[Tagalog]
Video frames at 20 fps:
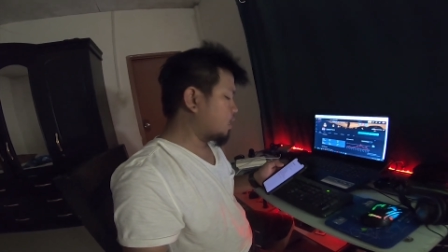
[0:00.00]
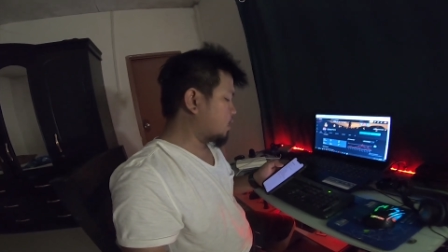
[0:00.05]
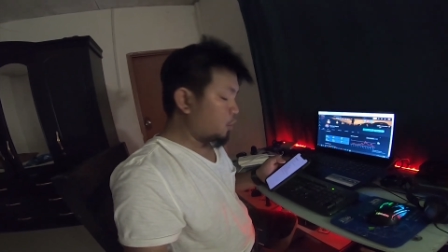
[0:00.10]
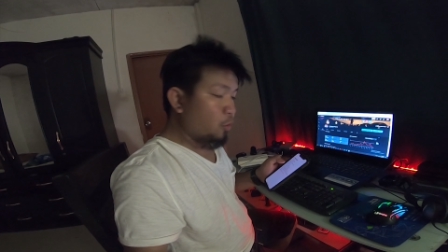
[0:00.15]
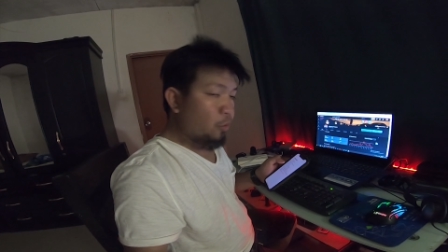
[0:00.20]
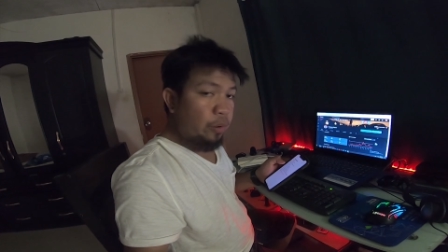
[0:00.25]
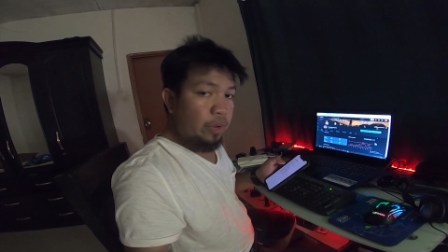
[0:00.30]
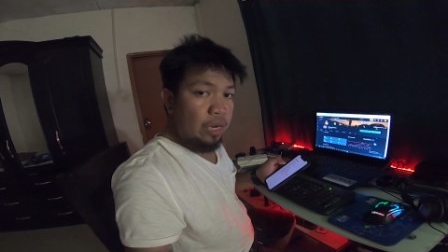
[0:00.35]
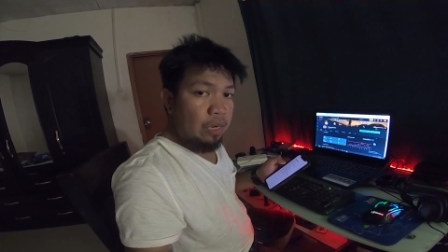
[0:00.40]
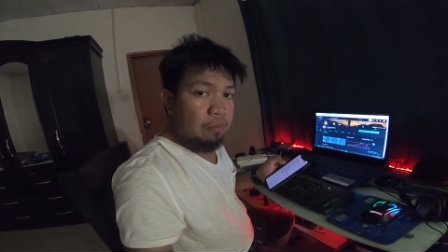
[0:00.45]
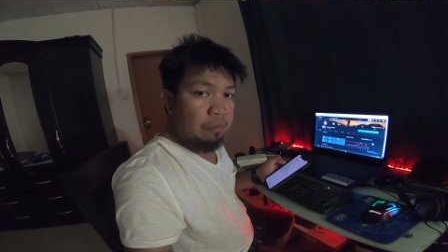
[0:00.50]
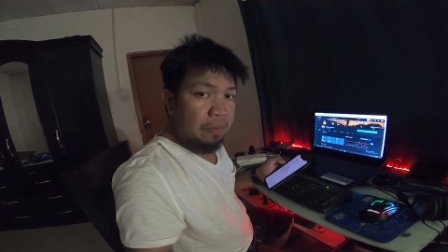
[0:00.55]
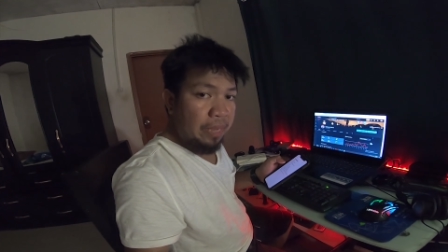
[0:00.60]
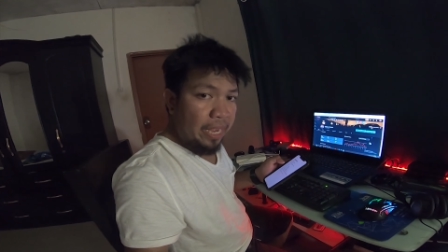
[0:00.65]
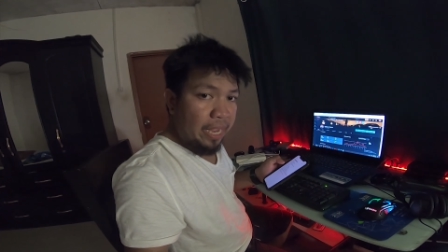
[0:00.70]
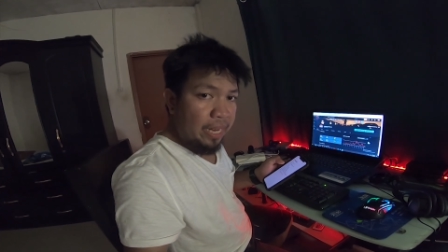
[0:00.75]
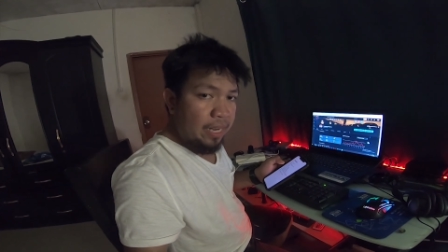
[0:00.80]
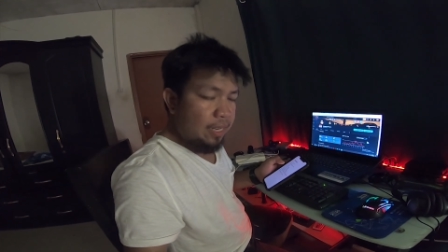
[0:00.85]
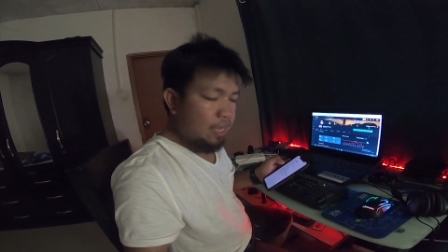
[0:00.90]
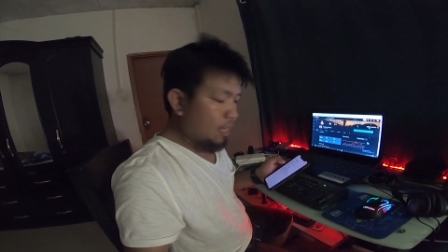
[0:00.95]
Noel
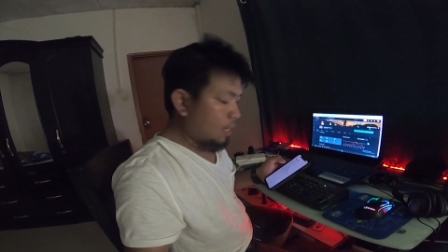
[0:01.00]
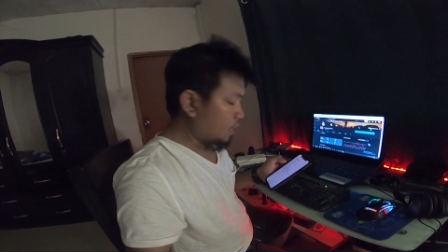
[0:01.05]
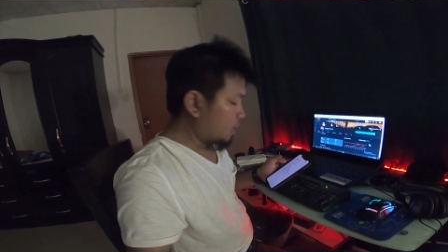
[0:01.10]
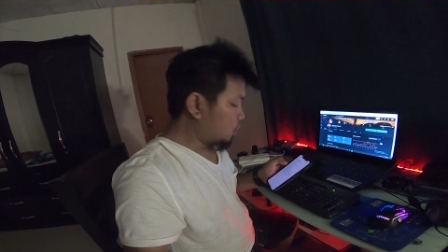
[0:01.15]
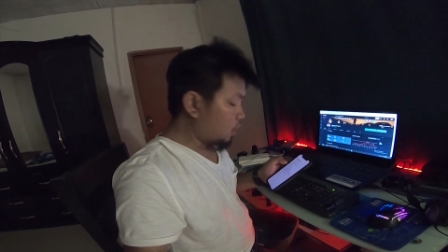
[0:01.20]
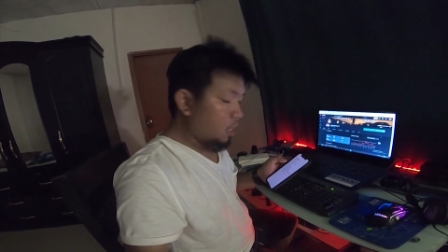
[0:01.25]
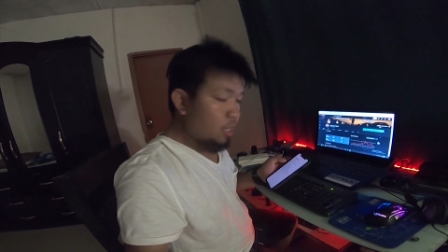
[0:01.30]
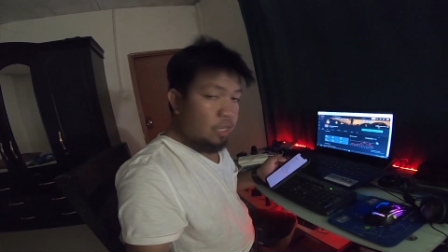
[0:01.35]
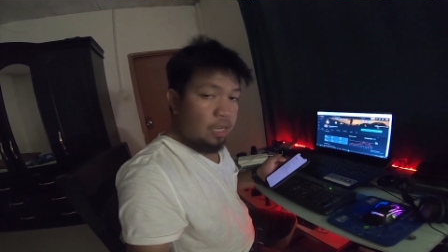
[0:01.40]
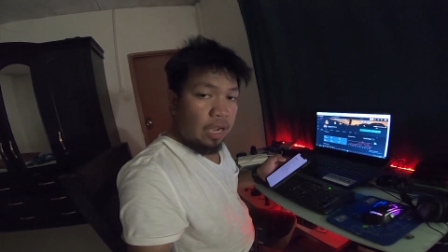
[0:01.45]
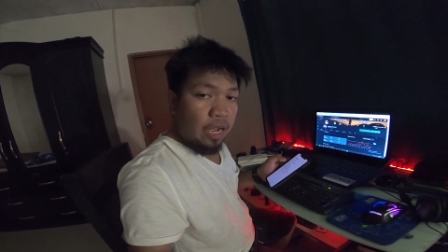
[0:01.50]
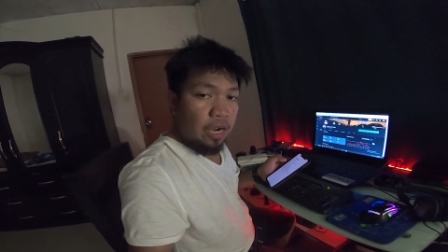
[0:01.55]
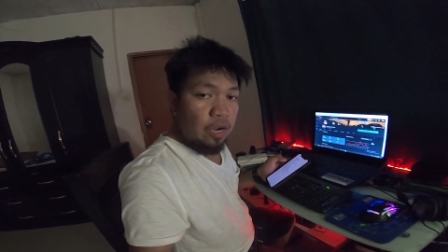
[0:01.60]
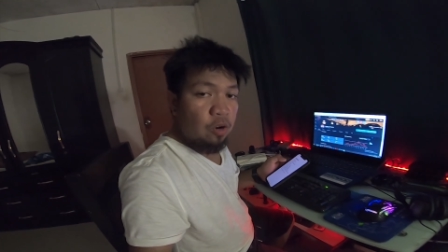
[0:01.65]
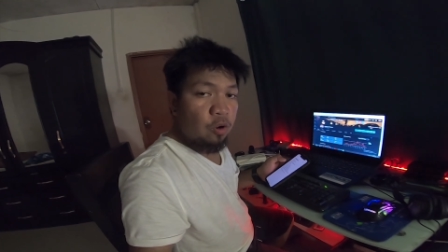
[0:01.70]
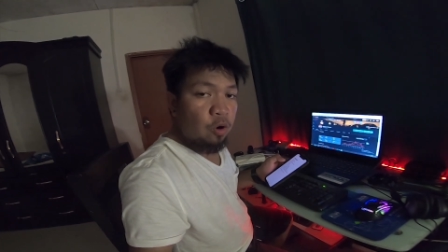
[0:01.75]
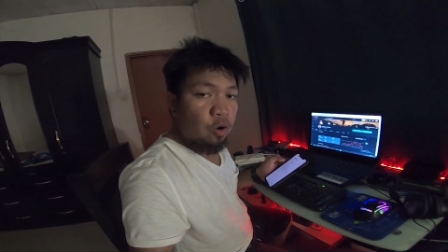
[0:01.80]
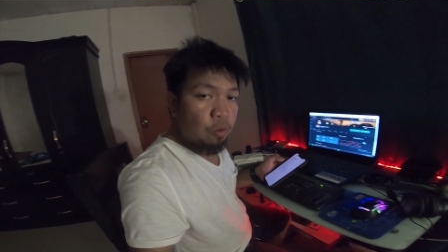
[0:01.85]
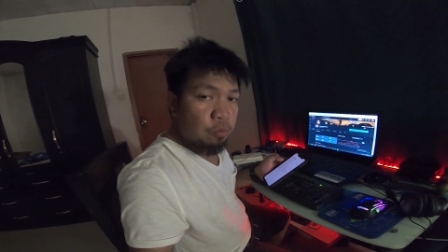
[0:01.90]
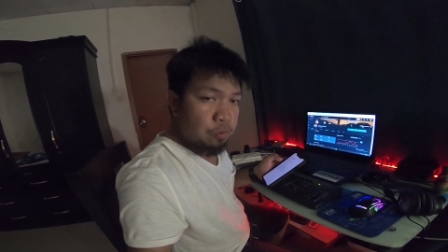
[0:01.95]
Biene, John
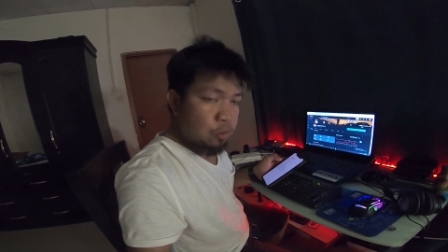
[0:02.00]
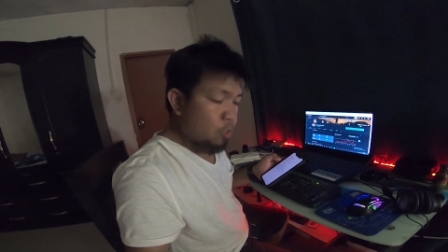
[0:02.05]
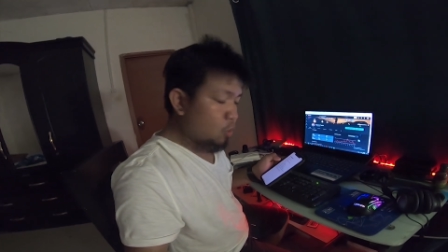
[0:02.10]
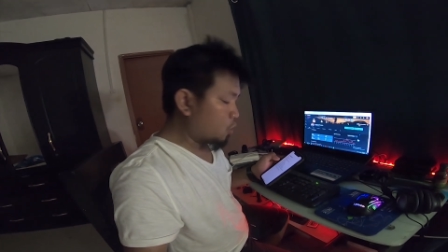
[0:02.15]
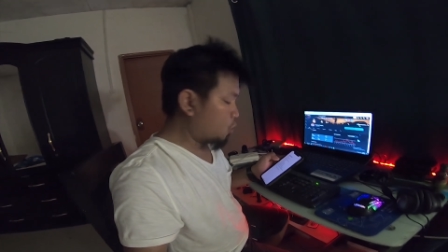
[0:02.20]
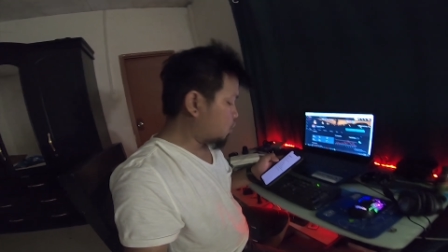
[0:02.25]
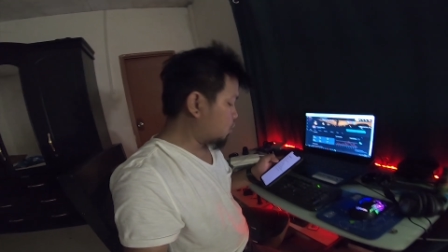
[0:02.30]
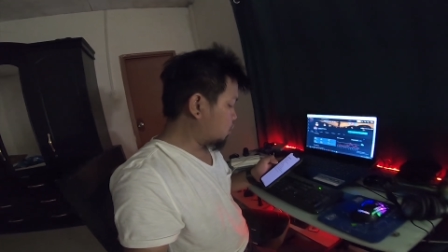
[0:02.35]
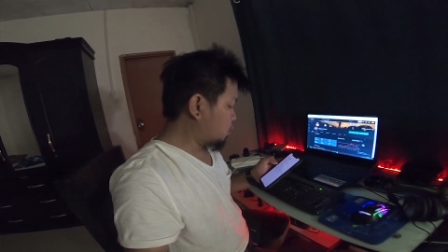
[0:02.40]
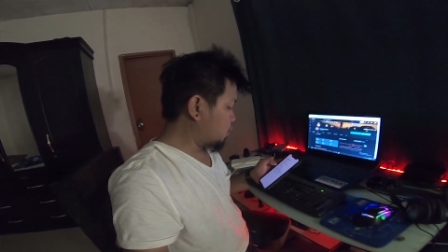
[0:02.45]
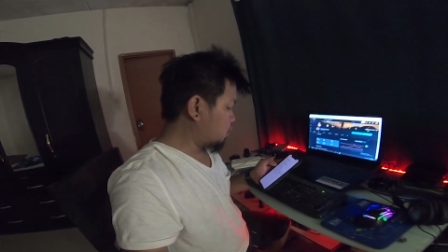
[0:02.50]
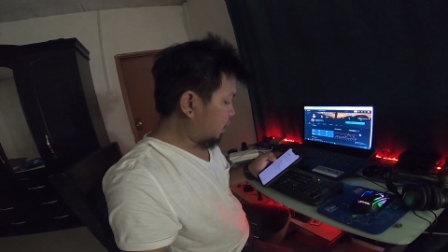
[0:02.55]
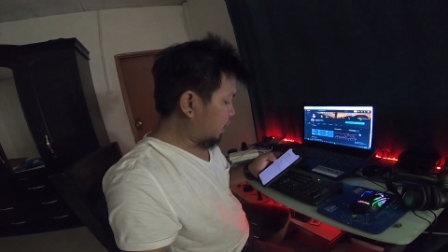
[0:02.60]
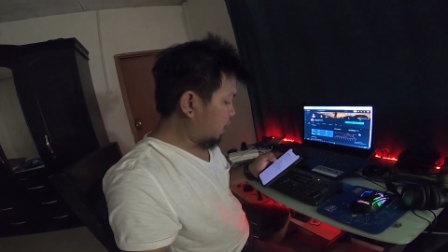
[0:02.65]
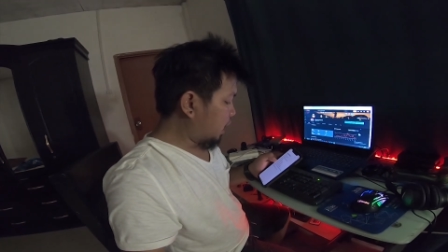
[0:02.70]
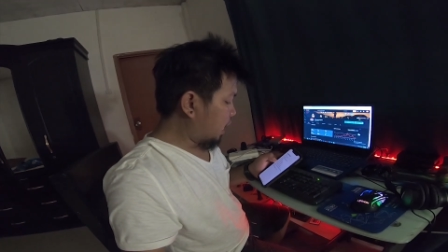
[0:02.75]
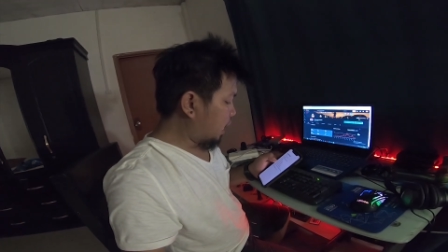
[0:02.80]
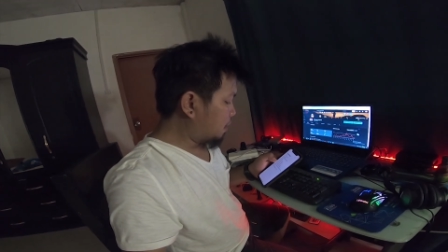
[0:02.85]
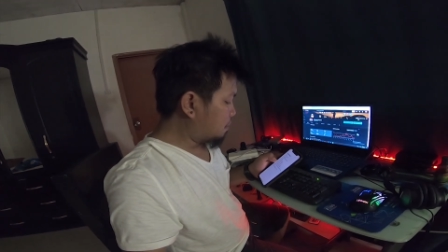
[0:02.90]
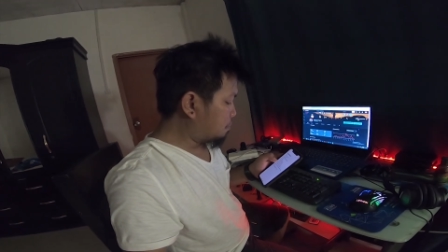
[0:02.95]
Carlo Hobson,
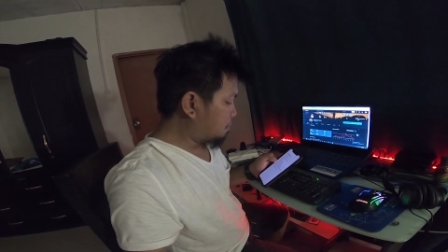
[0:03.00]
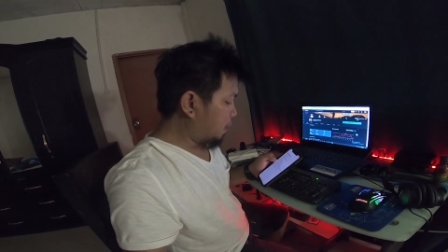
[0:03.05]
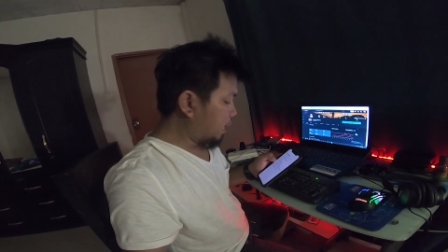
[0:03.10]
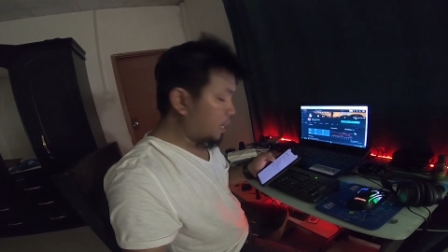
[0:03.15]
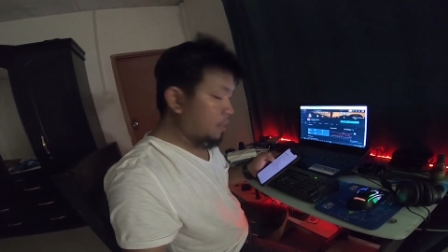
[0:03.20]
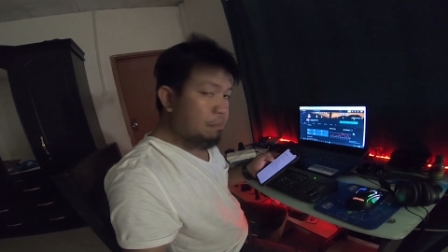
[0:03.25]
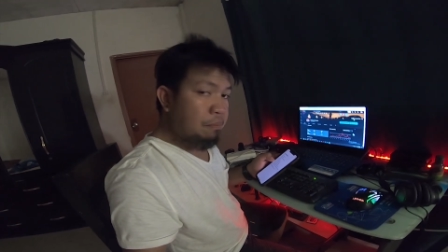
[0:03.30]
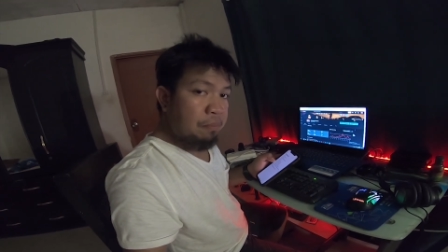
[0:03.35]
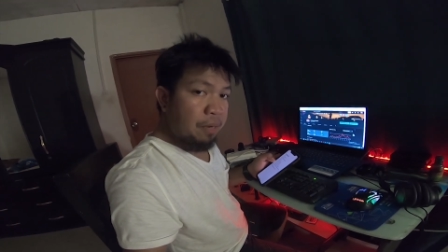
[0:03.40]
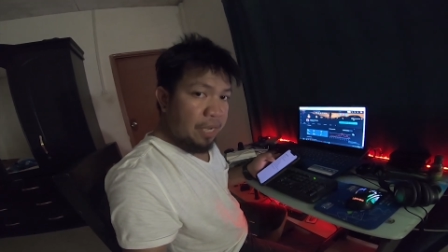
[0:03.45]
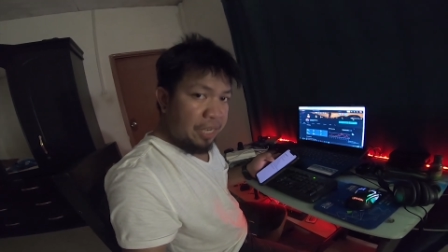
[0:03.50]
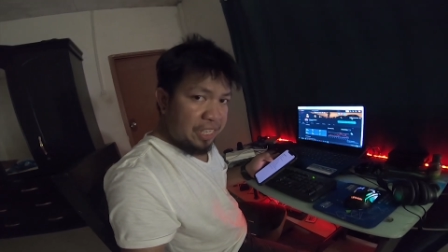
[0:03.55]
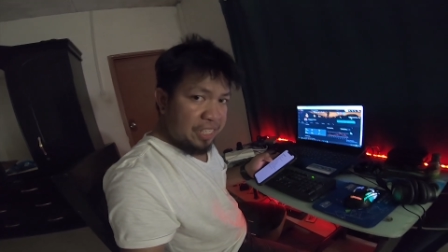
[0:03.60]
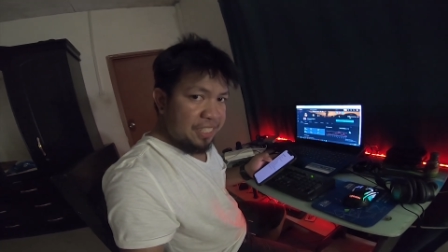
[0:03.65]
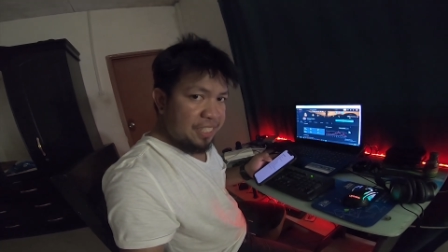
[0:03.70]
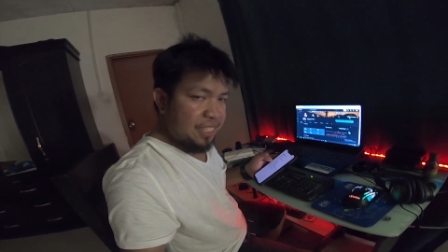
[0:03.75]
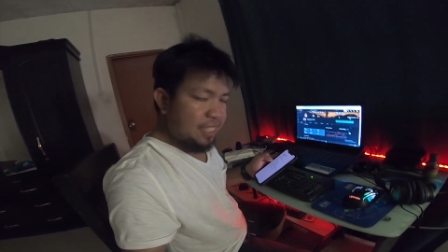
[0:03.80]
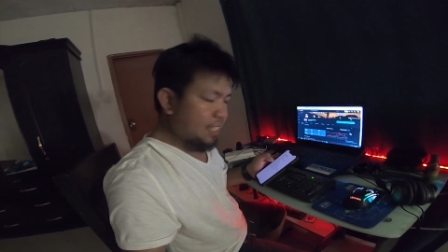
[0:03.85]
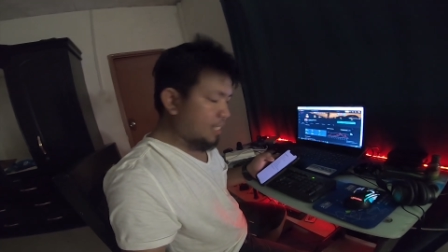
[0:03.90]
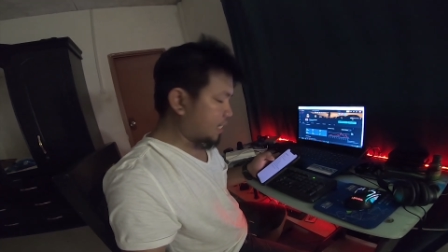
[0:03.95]
Riyad Bike
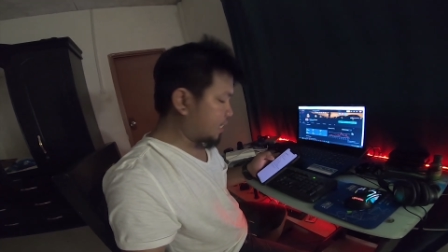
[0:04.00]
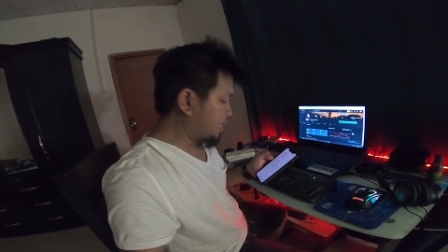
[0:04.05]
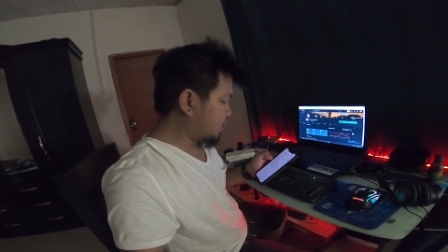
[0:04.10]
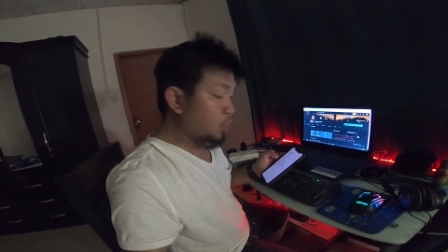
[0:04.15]
Buddies.